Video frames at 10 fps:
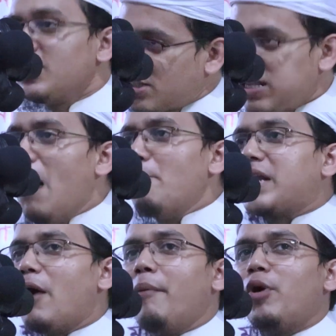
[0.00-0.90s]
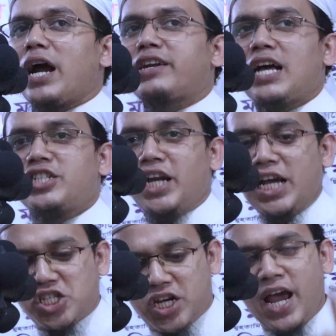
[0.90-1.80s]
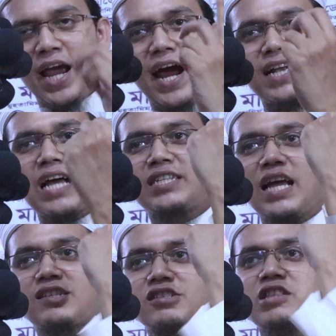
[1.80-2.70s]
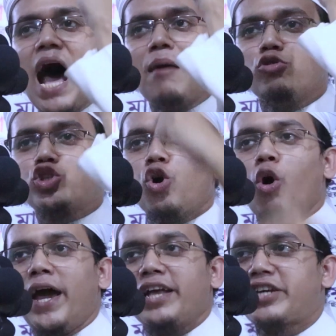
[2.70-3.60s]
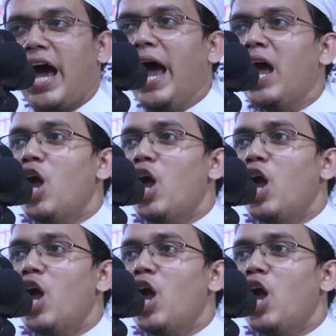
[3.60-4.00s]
ইসলামটাও এমন একটা জিনিস এটা যে ইসলাম উঁচু হয়েছে